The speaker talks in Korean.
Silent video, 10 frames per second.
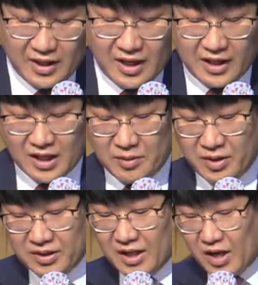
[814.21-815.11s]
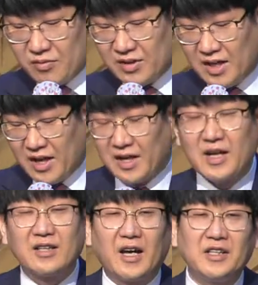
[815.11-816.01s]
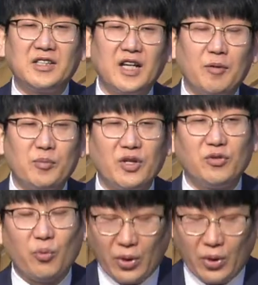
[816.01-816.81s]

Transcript: 하나님의 은혜 가운데에 다시 한번